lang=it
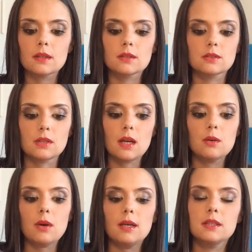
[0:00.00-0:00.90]
mm,
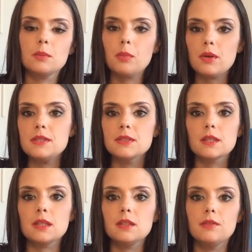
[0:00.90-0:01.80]
al quale ti puoi
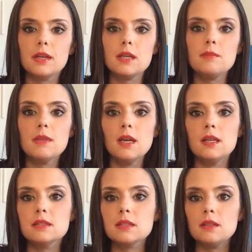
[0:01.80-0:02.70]
iscrivere
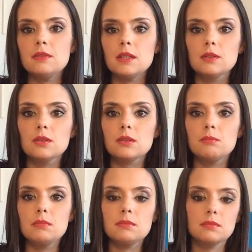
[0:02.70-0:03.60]
e iscrivendo,
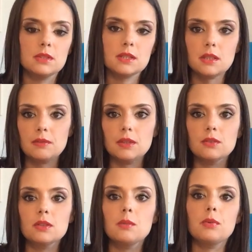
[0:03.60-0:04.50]
mh, mm,
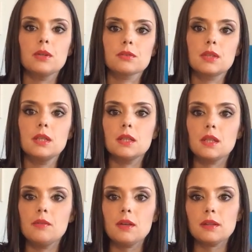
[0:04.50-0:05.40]
iscrivendoti puoi ottenere
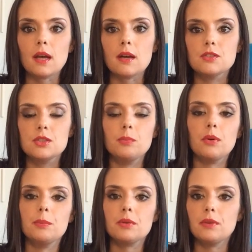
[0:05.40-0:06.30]
dei vantaggi,
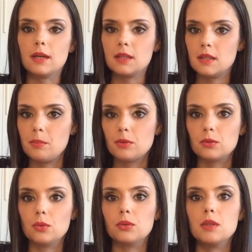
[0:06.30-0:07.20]
puoi provare dei
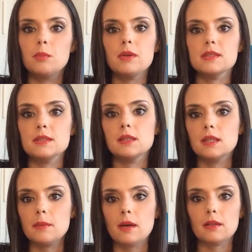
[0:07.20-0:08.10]
prodotti, puoi essere
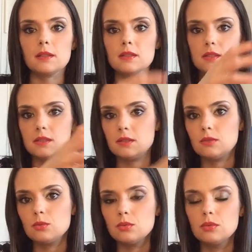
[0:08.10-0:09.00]
chiamata, cioè
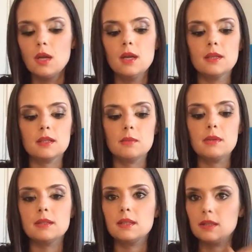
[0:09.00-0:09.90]
se tu ti
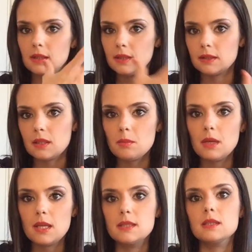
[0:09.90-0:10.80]
metti nel
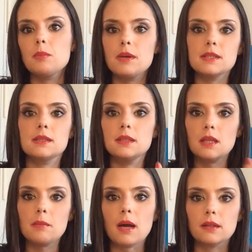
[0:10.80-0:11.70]
database può essere
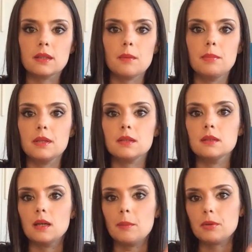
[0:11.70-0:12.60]
chiamata per
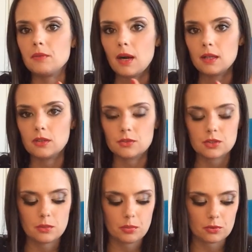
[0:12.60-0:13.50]
approvare i
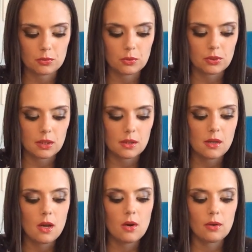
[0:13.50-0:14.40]
nostri
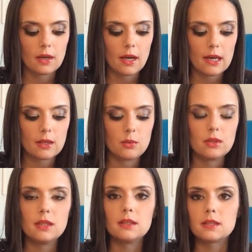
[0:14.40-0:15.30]
prodotti ok
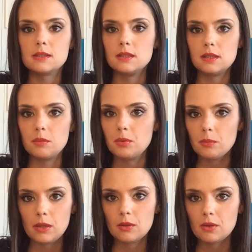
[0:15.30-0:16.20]
quindi tre siti più o
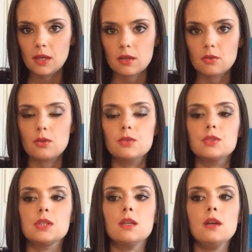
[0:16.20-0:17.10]
meno erano
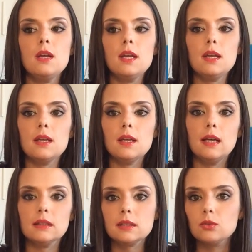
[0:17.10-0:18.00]
così e
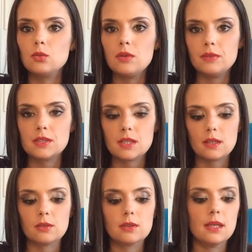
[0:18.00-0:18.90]
le altre due invece
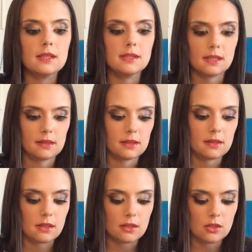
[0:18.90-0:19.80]
erano delle aziende
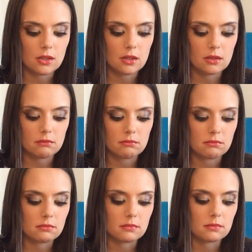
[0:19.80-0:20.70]

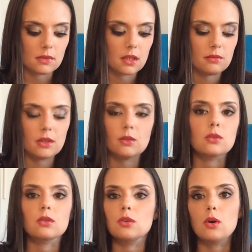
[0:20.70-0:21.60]
di, che
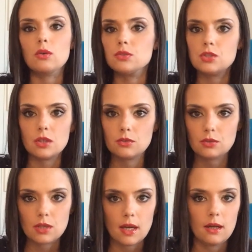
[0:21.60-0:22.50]
vendono orologi e
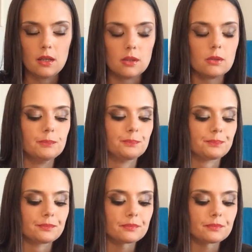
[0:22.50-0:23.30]
gioielli no